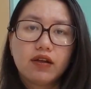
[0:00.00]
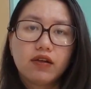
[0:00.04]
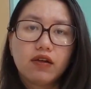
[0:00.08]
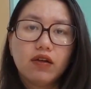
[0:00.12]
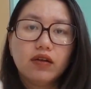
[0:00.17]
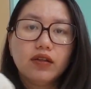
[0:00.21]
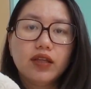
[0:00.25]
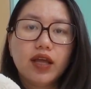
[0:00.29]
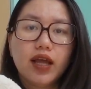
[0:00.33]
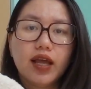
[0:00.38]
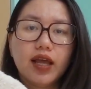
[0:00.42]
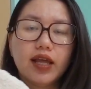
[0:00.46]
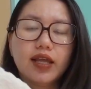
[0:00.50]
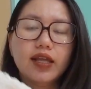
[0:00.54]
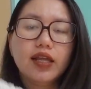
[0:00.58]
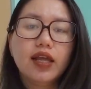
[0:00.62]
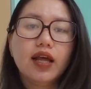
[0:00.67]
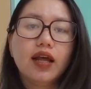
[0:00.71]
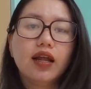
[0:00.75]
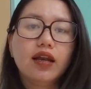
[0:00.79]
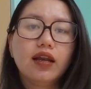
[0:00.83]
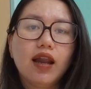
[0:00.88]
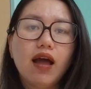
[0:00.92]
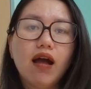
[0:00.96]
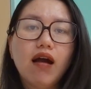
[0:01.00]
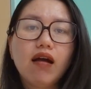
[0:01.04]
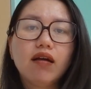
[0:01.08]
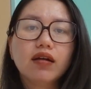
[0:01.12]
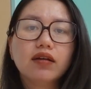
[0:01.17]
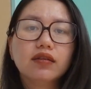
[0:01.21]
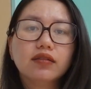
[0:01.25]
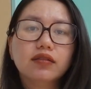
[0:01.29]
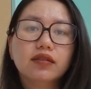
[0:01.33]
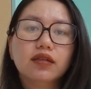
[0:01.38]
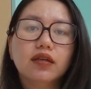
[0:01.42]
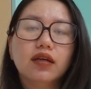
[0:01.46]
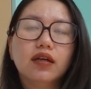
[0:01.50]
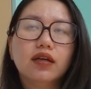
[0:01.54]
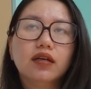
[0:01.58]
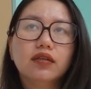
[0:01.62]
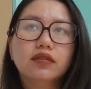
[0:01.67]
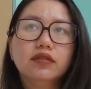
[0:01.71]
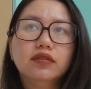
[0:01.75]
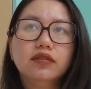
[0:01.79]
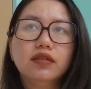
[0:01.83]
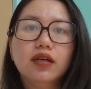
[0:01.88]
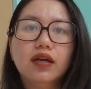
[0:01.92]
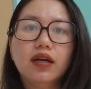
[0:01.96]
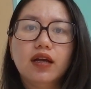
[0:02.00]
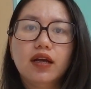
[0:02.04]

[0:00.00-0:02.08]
có thể lót ở